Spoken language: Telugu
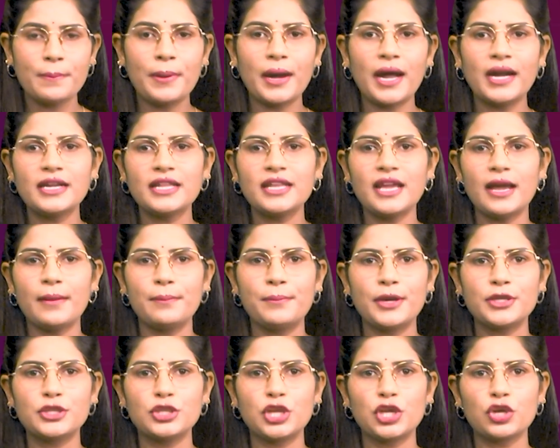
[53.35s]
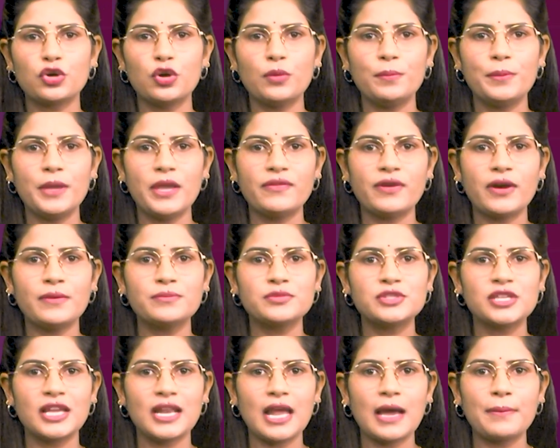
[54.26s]
పార్టీ అభ్యర్థులకు
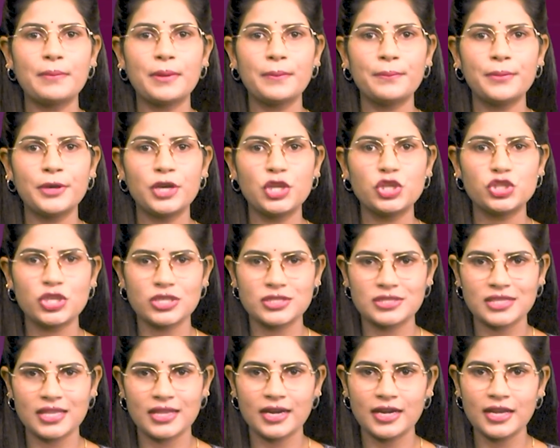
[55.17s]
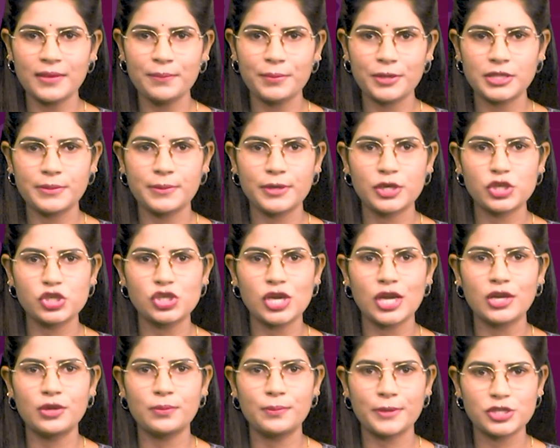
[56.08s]
బీఫామ్స్ ఎలా పంపిణీ చేస్తారని
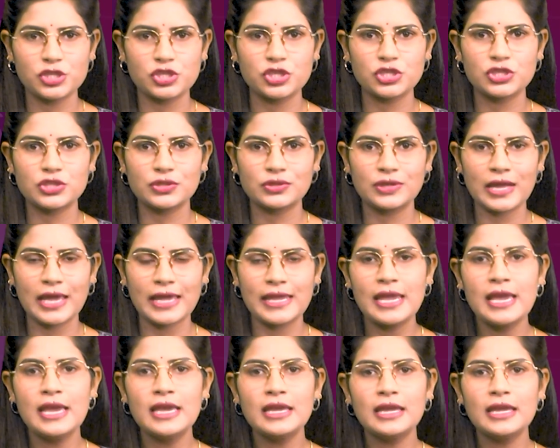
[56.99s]
ప్రతిపక్షాలు ప్రశ్నిస్తున్నాయి